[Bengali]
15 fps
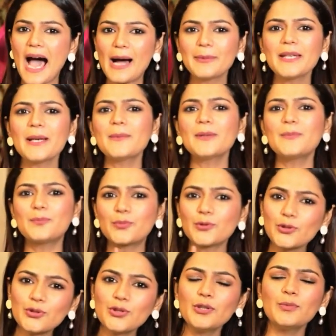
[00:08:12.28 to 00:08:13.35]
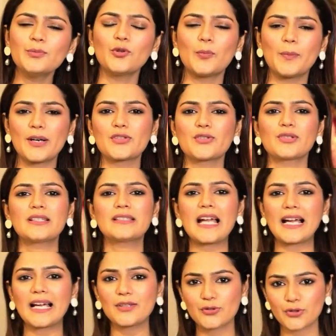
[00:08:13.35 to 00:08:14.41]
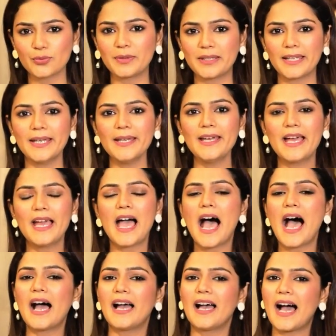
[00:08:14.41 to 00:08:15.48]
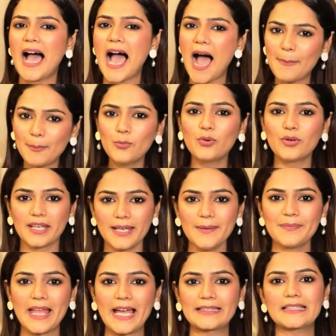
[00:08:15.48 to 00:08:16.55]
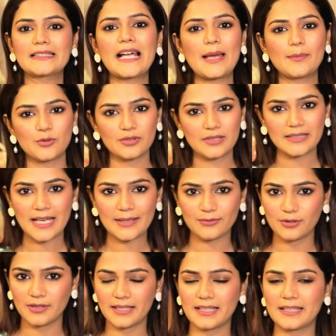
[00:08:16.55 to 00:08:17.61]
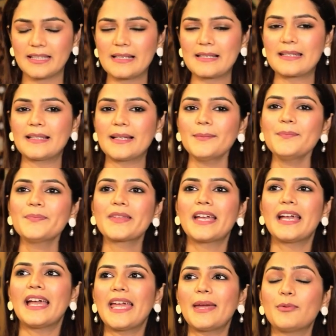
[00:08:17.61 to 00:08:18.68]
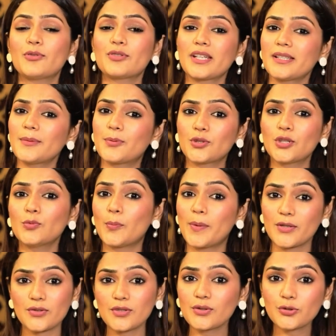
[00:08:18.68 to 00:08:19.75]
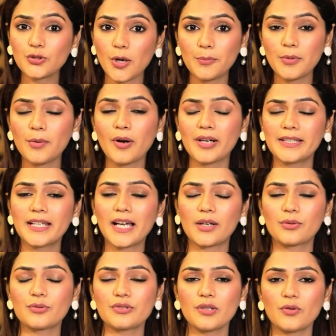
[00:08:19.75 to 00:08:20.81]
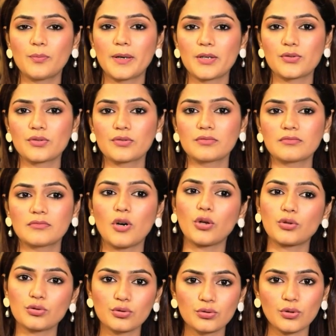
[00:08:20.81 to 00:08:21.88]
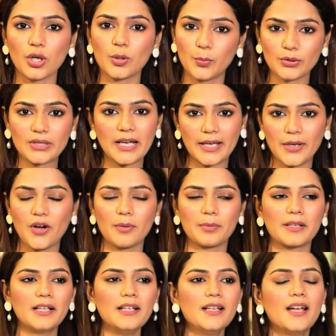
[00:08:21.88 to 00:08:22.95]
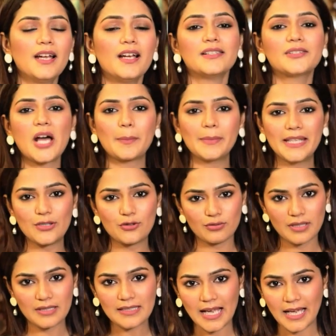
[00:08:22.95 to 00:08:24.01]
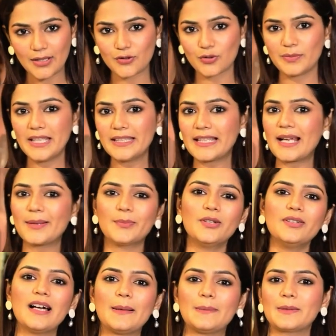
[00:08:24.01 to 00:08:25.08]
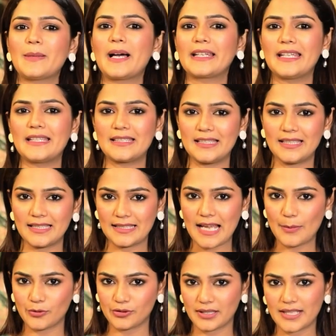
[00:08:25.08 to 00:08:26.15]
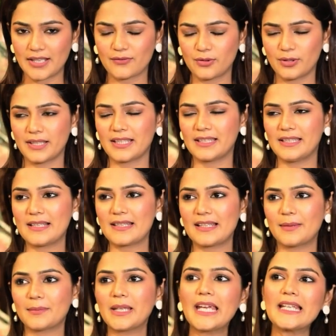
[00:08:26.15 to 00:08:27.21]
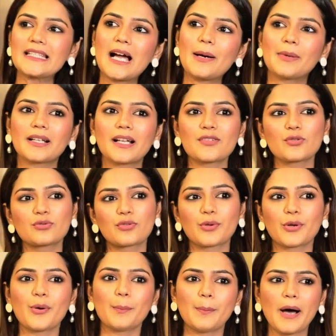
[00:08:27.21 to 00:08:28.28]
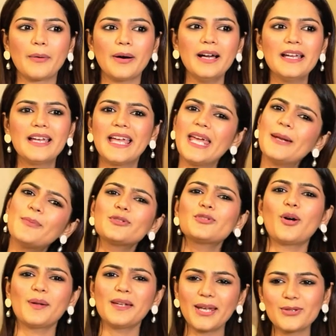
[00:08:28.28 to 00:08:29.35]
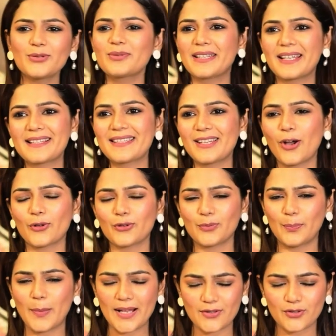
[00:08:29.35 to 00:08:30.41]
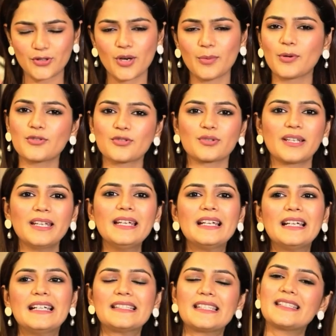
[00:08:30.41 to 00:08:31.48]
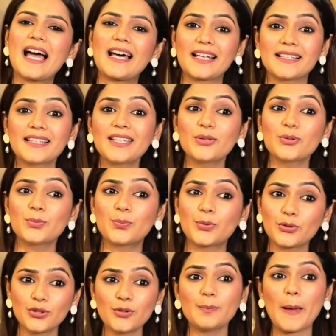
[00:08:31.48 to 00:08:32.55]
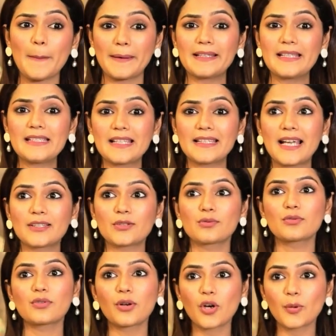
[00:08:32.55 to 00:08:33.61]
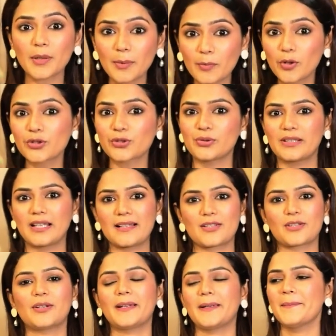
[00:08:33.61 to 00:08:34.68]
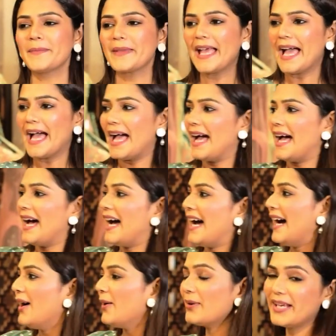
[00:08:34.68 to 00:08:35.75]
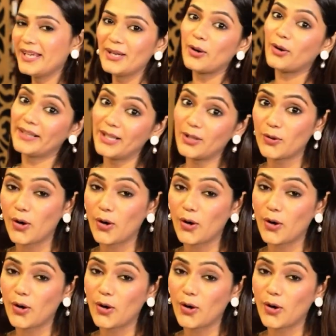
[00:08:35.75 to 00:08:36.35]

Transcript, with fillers: আমি আমার প্রথম উপার্জনের টাকা জমিয়ে আম্মুকে একটা ডায়মন্ডের নাকফুল কিনে দিয়েছিলাম এবং সেটা প্রথম উপার্জনে তো সম্ভব হয়নি কারণ সে উপার্জন অতটুকু অল্প টাকায় হবে না সো আমি কিছুদিন টাকা জমিয়ে তারপর আমার মাকে একটি ডায়মন্ডের নাকফুল কিনে দিয়েছিলাম এটা আমার কাছে অন্যরকম পাওয়া এরপর তো অনেক কিছু দিয়েছি গত পাঁচ ছ বছরে সেটা আলাদা কিন্তু প্রথম ব্যাপারটির সাথে একটা অন্যরকম ইমোশন কাজ করে ওকে অনেক